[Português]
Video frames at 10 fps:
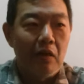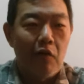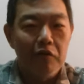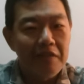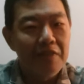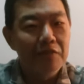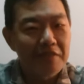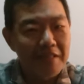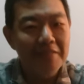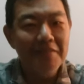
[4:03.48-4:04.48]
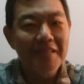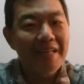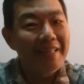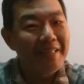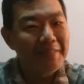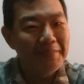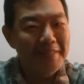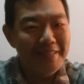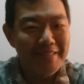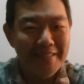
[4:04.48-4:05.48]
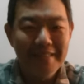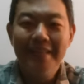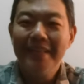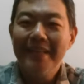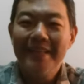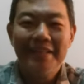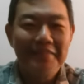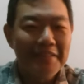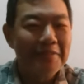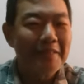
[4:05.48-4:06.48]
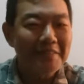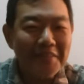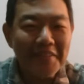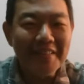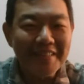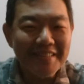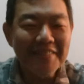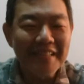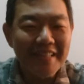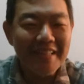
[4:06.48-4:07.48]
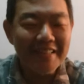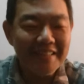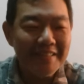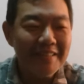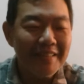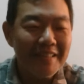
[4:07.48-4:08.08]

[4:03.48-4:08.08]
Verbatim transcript: Rodei 200 km, levei 4 horas de viagem,